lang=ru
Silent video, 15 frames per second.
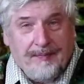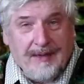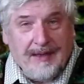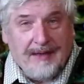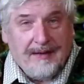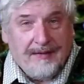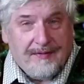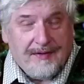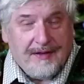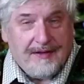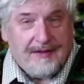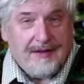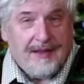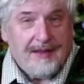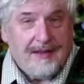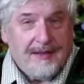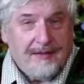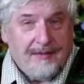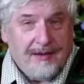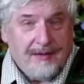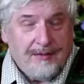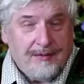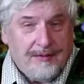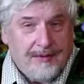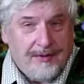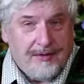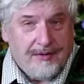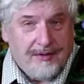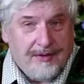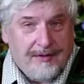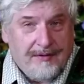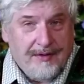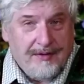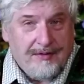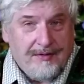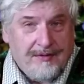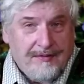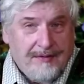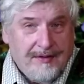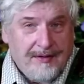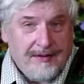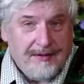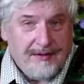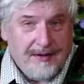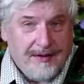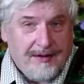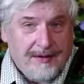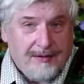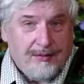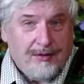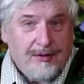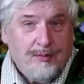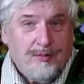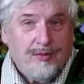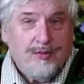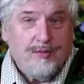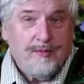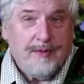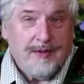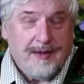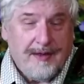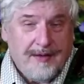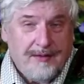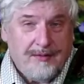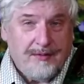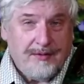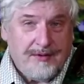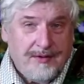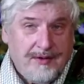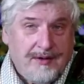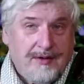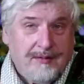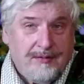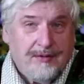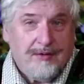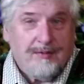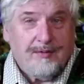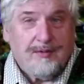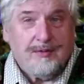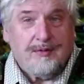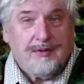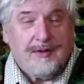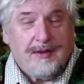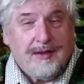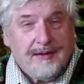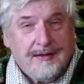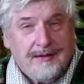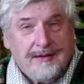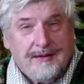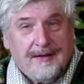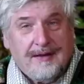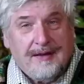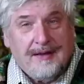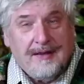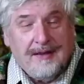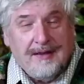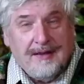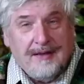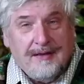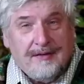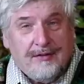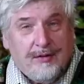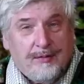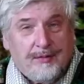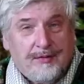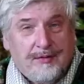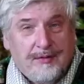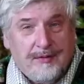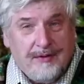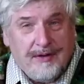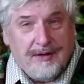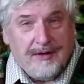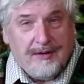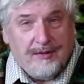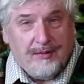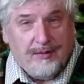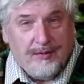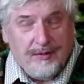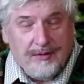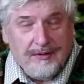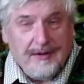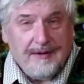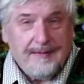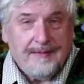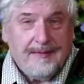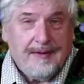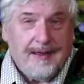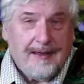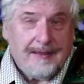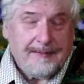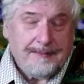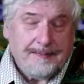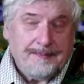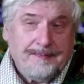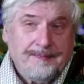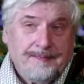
Э, в социальной эволюции человечества тех, которые поумнее, то есть те, которые могут тратить собственную энергию мозга на